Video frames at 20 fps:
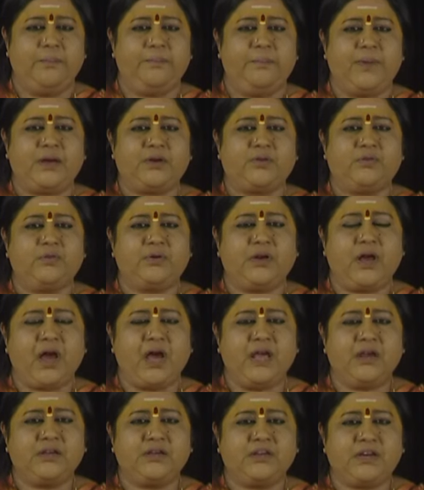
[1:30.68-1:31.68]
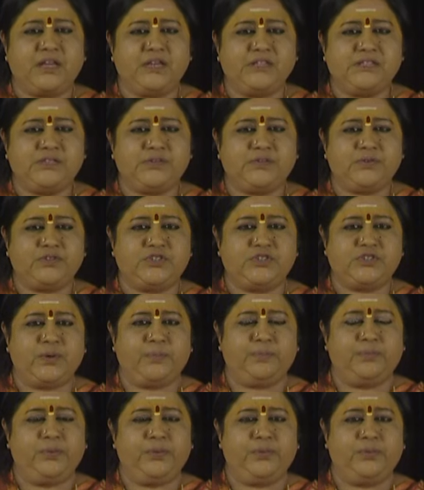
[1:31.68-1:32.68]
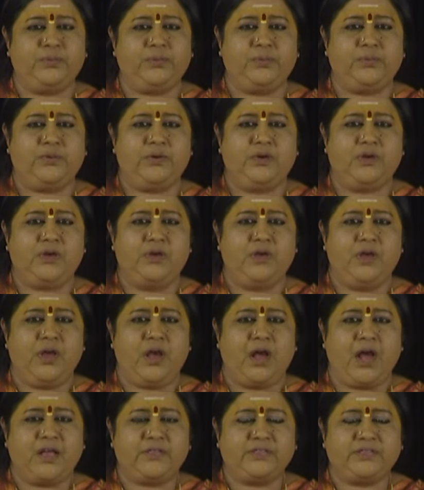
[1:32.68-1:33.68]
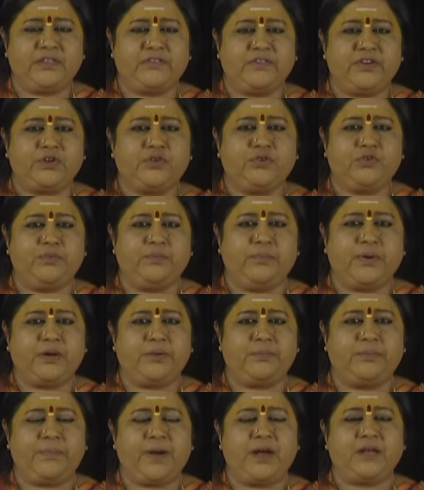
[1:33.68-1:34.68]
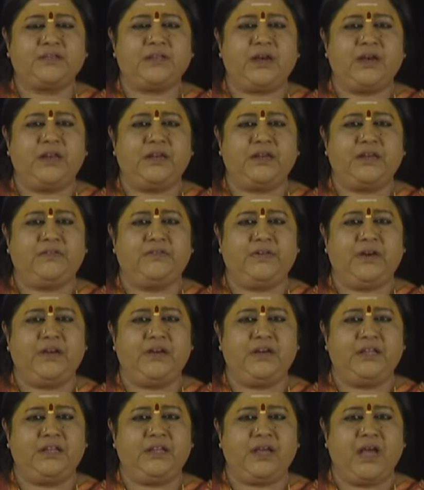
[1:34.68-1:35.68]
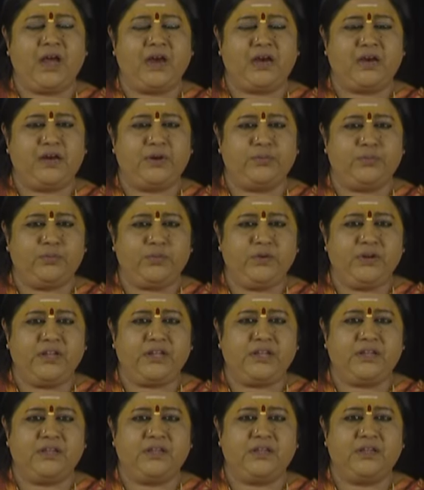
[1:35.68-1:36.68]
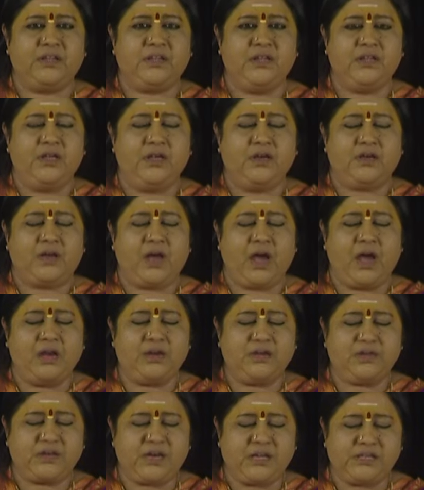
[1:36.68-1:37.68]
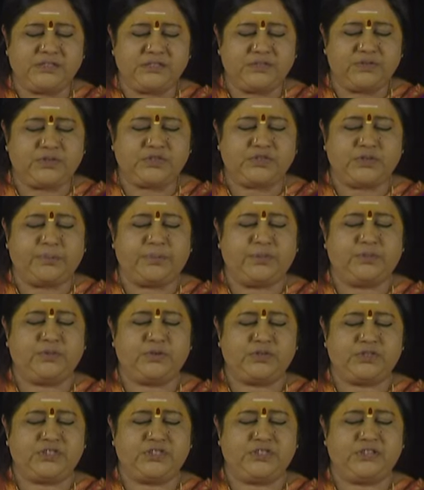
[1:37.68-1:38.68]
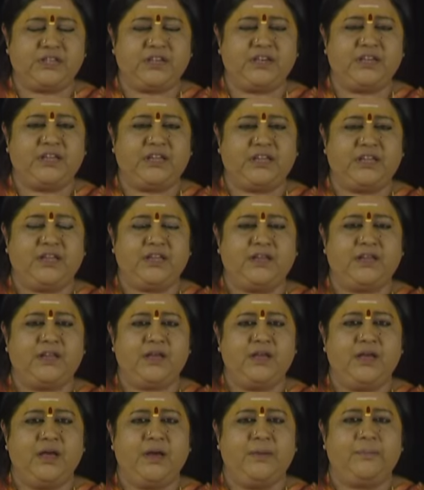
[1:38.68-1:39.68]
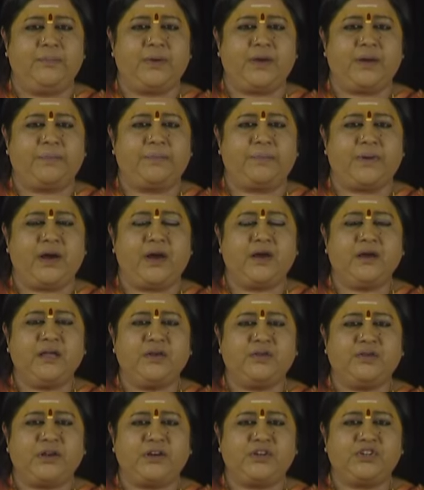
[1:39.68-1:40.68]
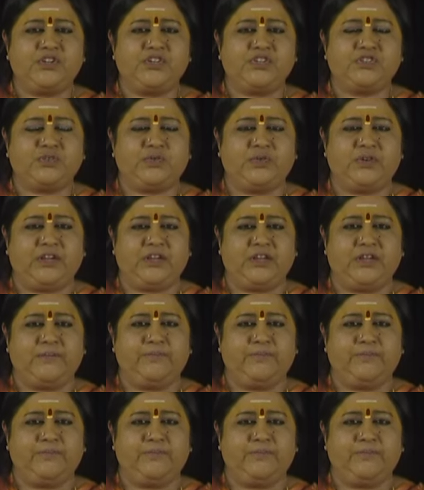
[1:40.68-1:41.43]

మనకు కాలం కలిసి వచ్చినప్పుడు అంతవరకు మనం పాతాళానికి వెళ్ళి అక్కడ ఉండి కాలం కలిసి వచ్చినప్పుడు వచ్చి తిరిగి మన ప్రాణాలు రక్షించుకొని